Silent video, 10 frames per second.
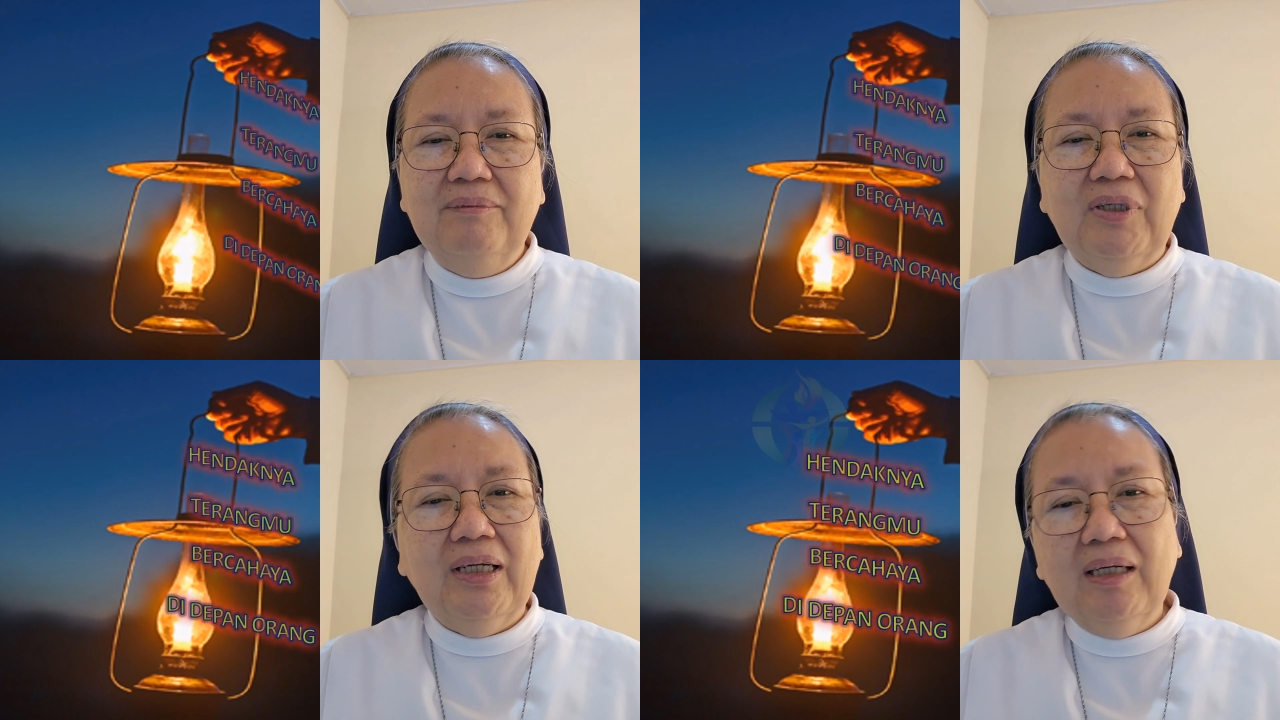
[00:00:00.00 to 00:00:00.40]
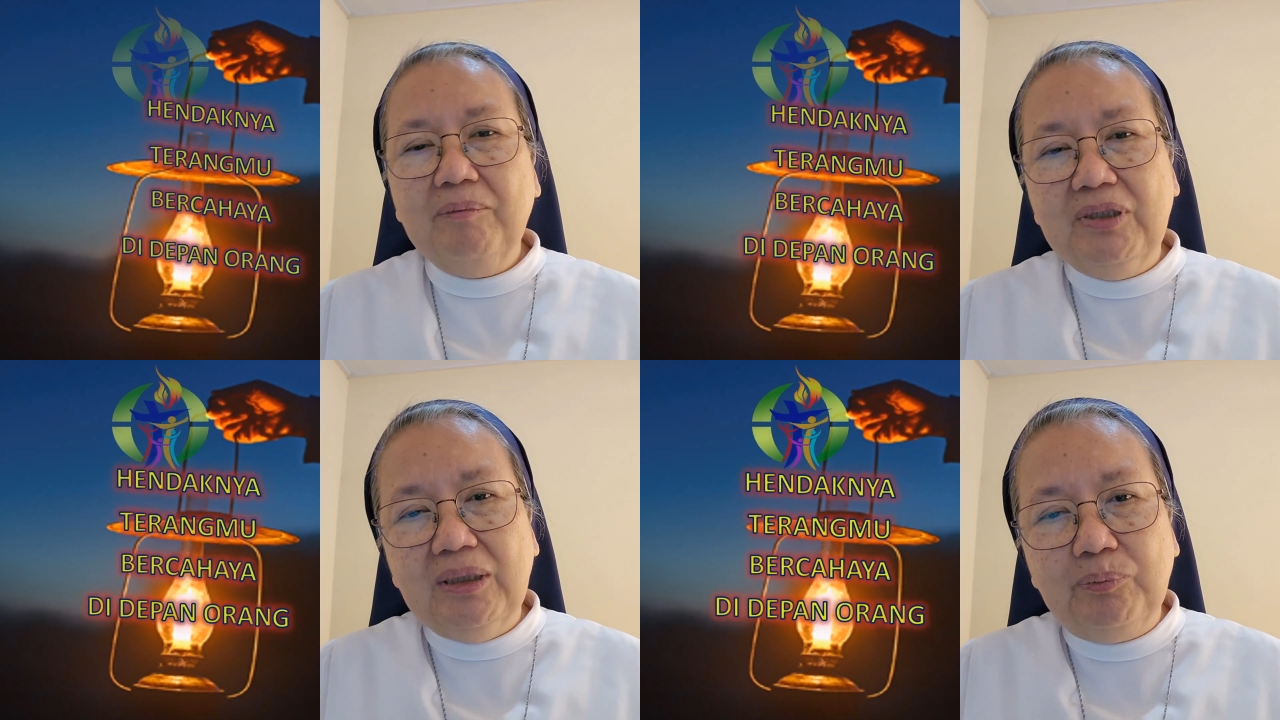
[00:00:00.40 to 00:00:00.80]
mereka
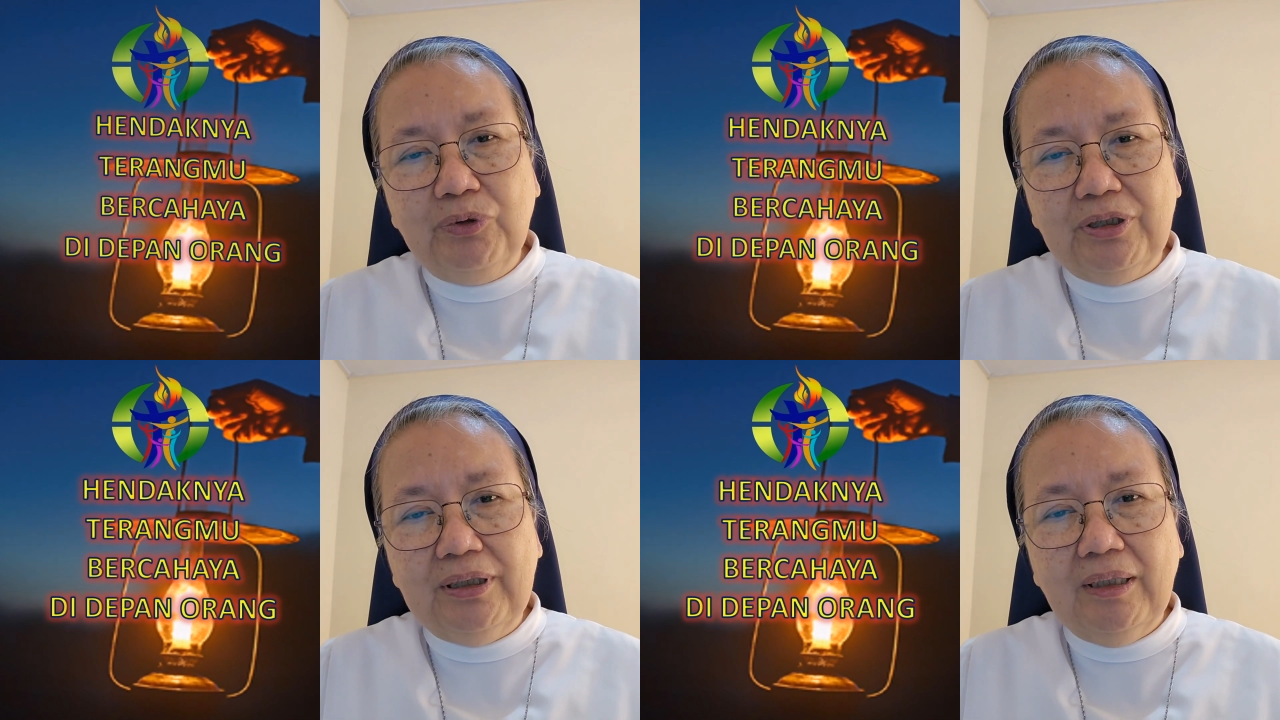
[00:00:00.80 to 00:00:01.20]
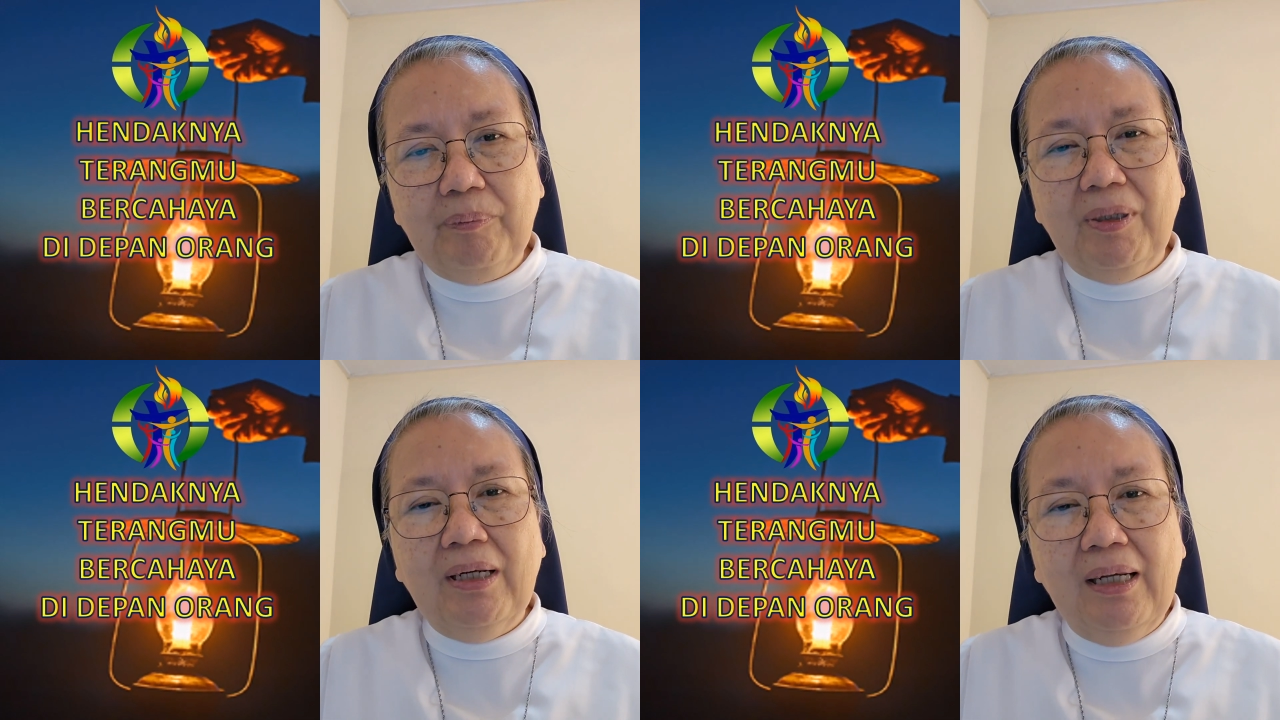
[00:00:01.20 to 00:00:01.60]
menyebutnya
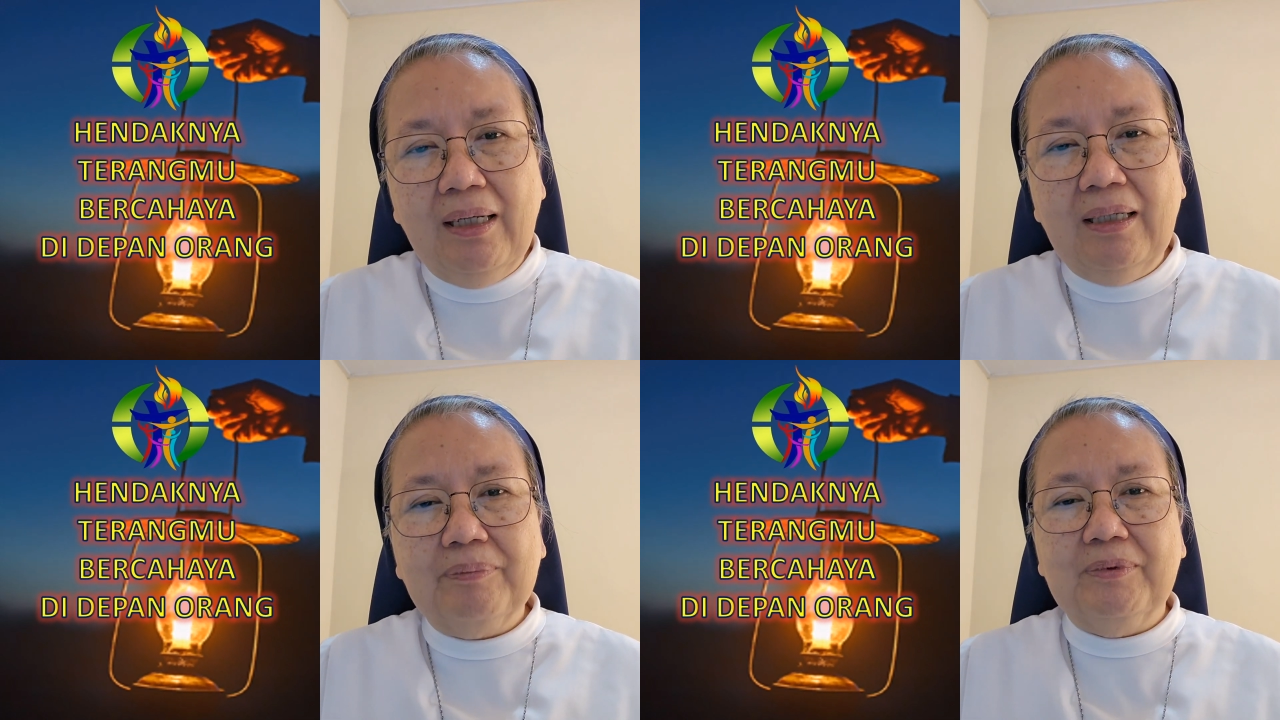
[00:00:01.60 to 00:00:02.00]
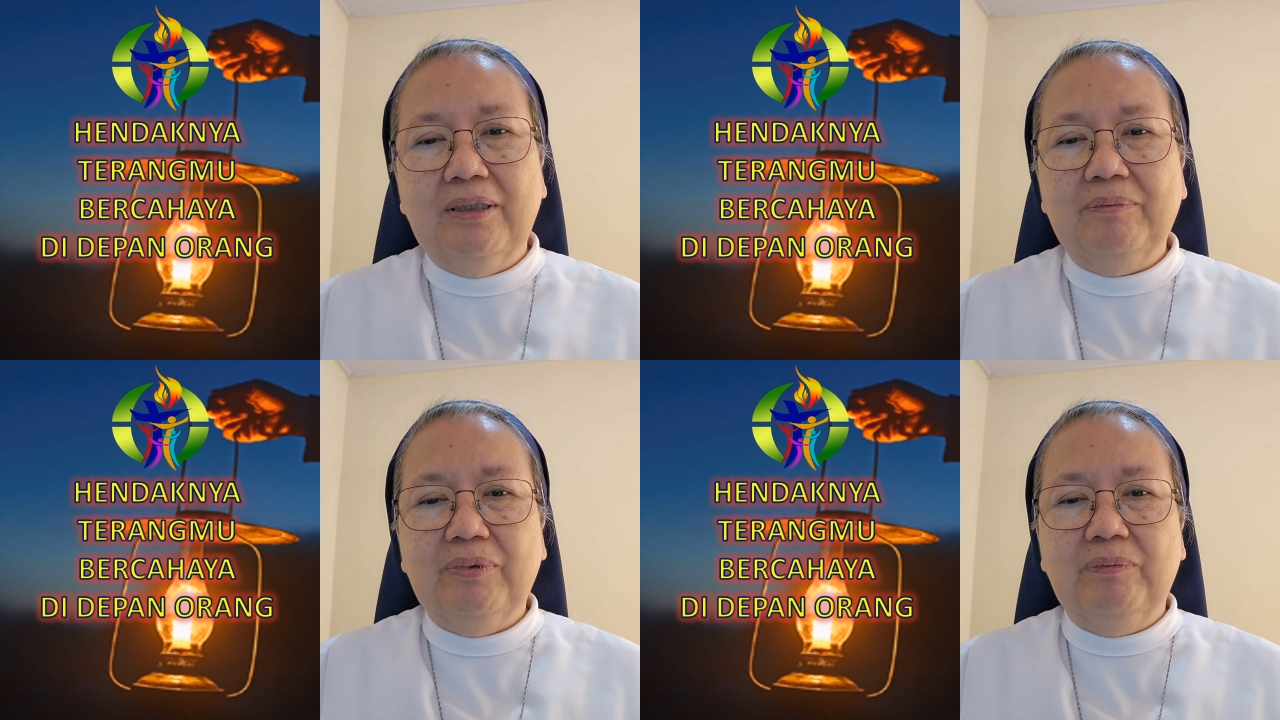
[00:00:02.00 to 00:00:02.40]
pelahap
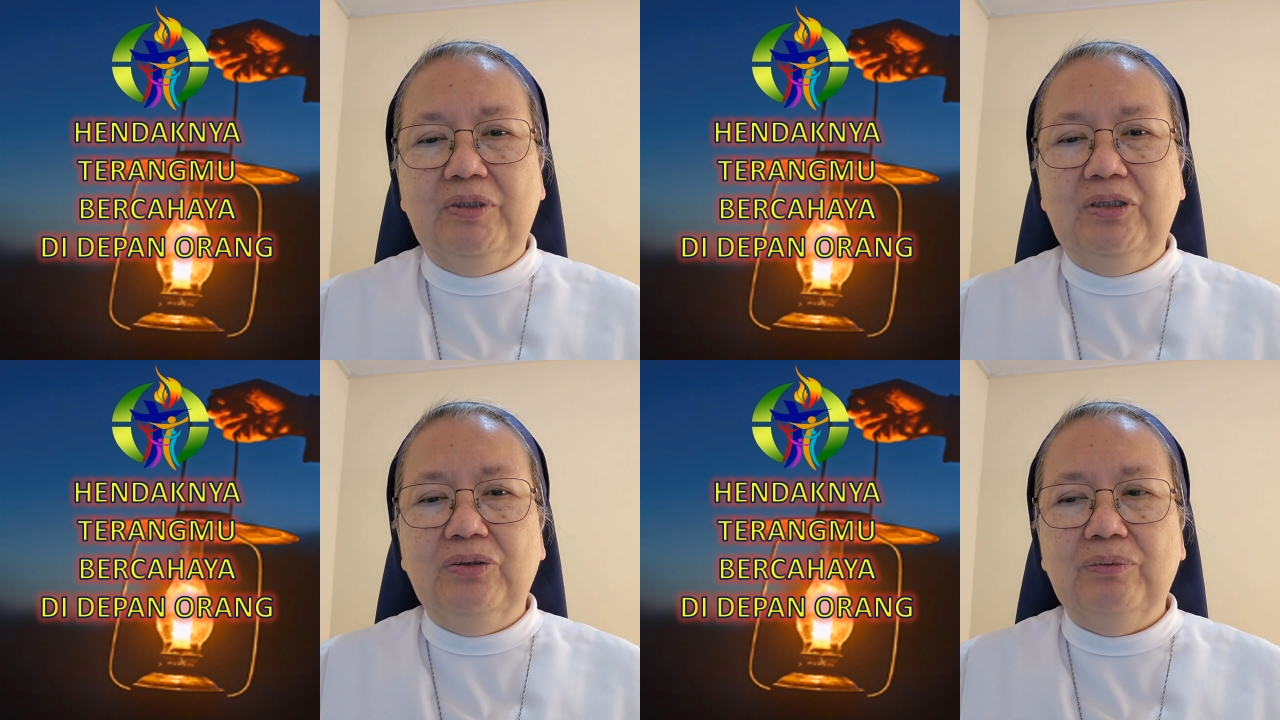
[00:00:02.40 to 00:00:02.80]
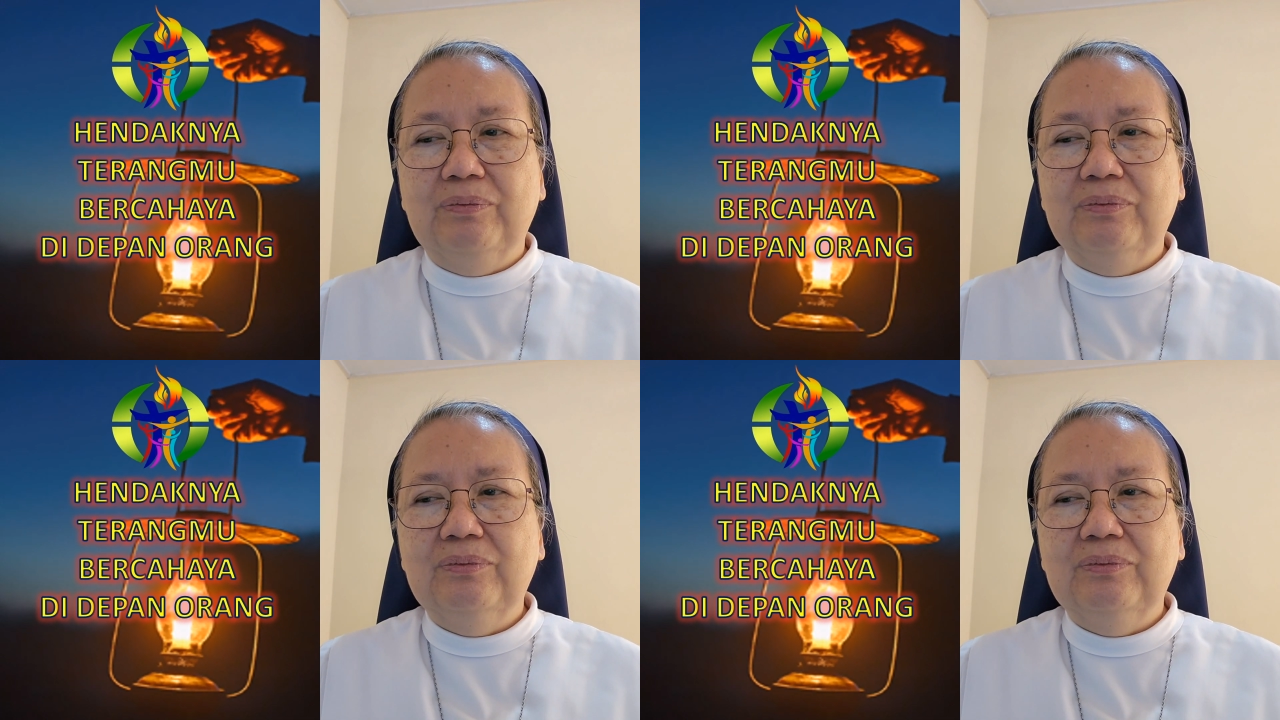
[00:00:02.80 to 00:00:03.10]
dan peminum.